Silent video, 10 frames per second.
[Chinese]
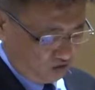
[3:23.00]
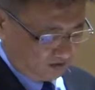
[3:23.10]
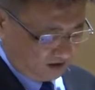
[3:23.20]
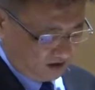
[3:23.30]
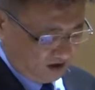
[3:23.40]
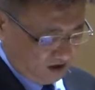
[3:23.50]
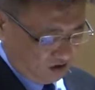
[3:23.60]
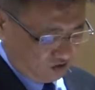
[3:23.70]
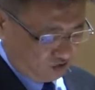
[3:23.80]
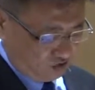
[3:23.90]
着，
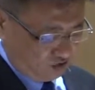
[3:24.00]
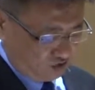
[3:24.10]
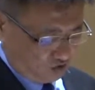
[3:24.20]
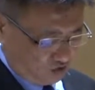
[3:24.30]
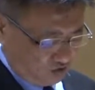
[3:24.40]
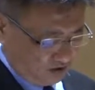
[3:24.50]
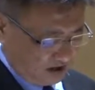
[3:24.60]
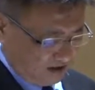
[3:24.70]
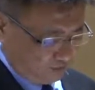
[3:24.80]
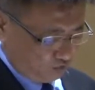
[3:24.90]
顺从那
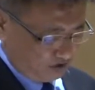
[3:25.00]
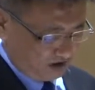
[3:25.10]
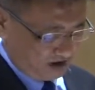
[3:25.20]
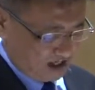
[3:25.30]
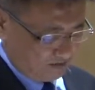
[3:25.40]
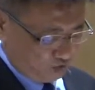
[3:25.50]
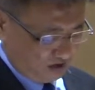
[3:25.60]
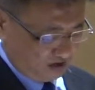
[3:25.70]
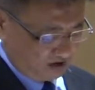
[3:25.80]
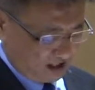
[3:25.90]
不可拿、不可
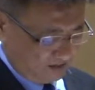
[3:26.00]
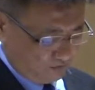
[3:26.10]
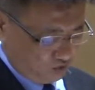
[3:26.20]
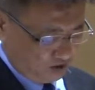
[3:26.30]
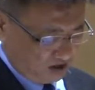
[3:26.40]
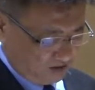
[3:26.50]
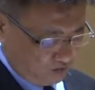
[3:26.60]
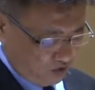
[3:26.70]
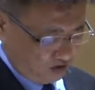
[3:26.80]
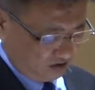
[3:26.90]
尝、不可
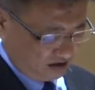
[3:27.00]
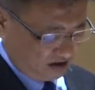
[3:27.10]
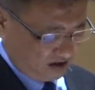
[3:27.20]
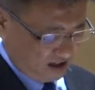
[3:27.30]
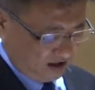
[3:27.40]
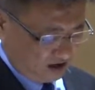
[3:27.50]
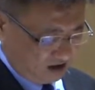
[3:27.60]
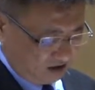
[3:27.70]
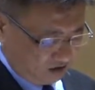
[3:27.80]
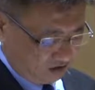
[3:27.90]
摸等类的？
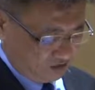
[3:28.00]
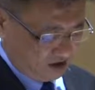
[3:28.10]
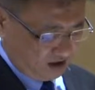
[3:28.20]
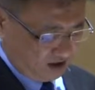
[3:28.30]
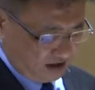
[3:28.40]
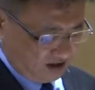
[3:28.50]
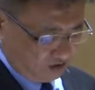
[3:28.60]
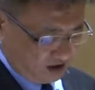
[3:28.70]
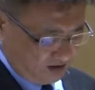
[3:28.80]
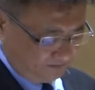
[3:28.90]
规条
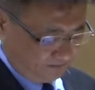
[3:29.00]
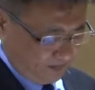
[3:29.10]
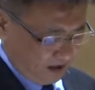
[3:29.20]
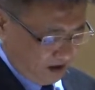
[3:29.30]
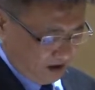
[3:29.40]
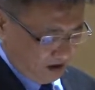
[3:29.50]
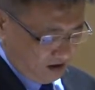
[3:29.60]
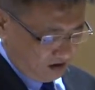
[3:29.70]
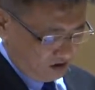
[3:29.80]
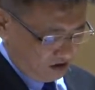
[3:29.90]
呢？
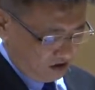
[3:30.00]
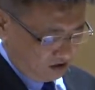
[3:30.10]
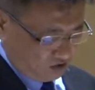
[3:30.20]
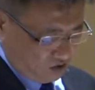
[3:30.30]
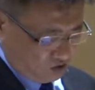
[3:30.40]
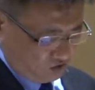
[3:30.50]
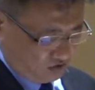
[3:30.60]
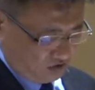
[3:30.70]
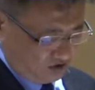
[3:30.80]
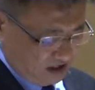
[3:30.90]
这都是
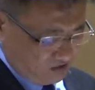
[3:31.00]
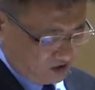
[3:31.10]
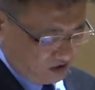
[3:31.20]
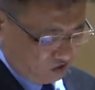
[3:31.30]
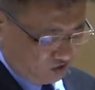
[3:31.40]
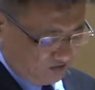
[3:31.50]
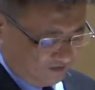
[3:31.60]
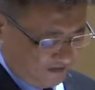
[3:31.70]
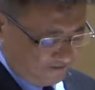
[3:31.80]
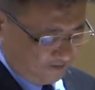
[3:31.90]
照人所
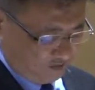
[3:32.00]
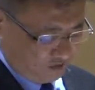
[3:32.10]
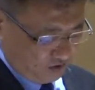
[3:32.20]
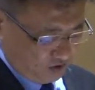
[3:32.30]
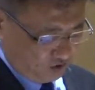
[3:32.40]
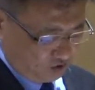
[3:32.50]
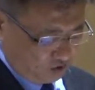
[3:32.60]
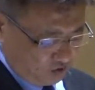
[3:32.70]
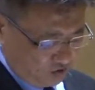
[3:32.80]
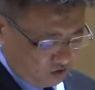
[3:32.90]
吩咐、
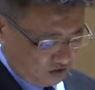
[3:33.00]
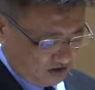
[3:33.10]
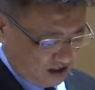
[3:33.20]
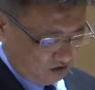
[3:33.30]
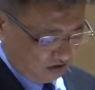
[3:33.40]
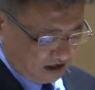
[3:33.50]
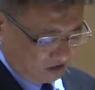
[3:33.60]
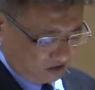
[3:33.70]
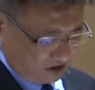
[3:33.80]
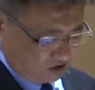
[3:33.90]
所教导
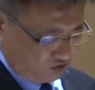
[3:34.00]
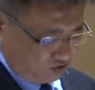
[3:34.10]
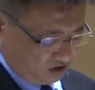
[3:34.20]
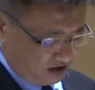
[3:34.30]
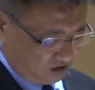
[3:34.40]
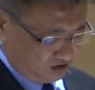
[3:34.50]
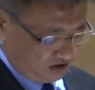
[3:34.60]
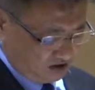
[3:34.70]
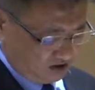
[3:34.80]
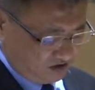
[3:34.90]
的。说到这
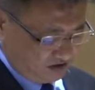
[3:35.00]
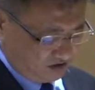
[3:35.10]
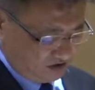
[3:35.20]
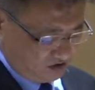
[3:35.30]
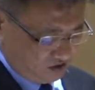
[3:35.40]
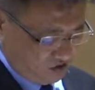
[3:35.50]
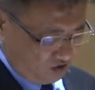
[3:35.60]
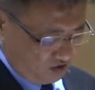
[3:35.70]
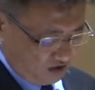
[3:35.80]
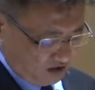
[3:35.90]
一切正用
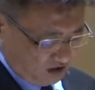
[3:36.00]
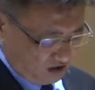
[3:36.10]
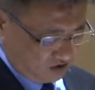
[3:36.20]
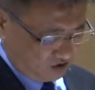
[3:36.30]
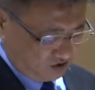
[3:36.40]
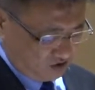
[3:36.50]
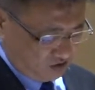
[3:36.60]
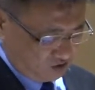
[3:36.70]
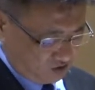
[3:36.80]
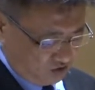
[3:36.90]
的时候，
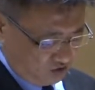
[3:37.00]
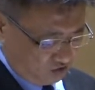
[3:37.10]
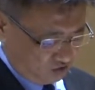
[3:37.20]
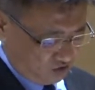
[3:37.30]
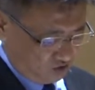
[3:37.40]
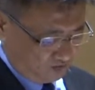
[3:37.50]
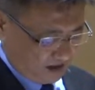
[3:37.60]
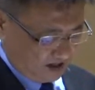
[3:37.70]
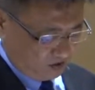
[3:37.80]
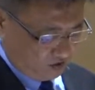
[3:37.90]
就都
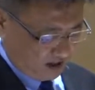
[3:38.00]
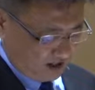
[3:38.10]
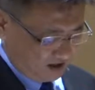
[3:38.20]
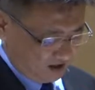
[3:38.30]
败坏了。